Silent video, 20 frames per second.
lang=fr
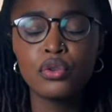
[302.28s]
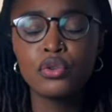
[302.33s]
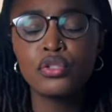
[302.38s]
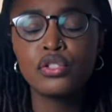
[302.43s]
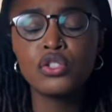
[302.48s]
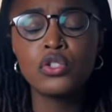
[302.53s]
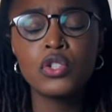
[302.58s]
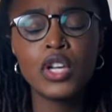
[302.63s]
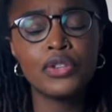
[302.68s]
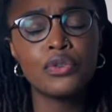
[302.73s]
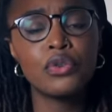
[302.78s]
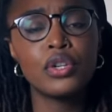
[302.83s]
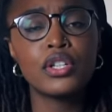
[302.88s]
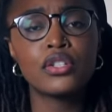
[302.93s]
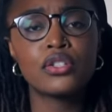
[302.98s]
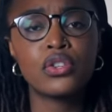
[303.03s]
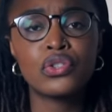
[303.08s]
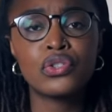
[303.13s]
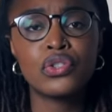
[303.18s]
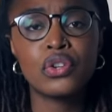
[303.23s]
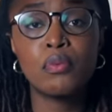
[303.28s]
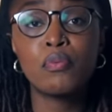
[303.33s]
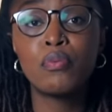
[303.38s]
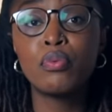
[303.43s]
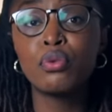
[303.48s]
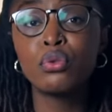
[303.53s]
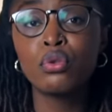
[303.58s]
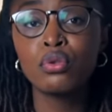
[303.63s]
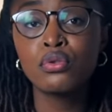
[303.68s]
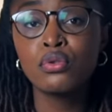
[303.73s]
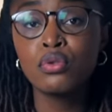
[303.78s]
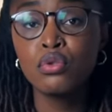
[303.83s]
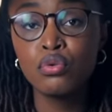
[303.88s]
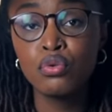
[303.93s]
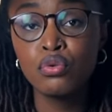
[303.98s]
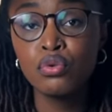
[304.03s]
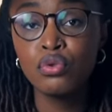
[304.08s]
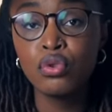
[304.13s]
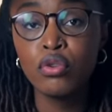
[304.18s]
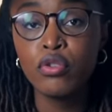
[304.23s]
aussi une adolescente plutôt
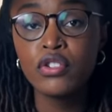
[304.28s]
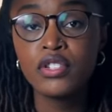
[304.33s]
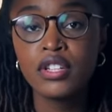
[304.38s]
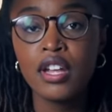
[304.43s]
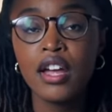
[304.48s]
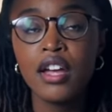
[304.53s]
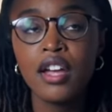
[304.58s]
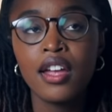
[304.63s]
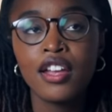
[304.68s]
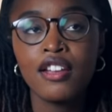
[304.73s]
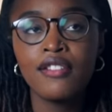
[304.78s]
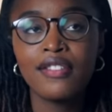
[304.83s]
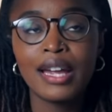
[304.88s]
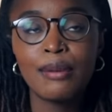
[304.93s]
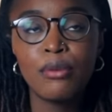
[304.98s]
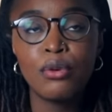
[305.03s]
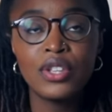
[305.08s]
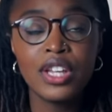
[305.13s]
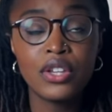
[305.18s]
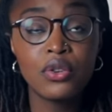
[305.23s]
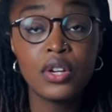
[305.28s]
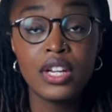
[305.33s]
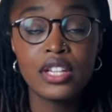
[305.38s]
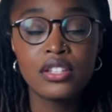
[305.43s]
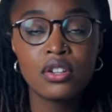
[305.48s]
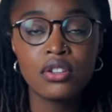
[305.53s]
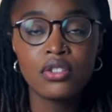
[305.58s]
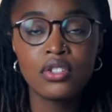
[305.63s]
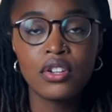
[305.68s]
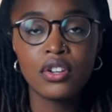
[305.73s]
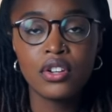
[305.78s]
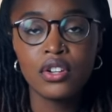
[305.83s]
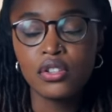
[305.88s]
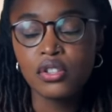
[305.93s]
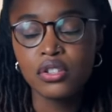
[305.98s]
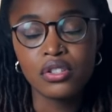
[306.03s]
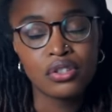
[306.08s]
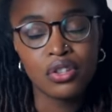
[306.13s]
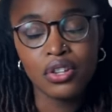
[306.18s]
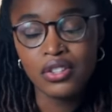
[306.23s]
studieuse, vraiment une adolescente euh,
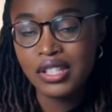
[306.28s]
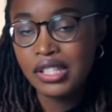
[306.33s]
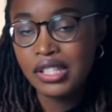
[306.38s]
sans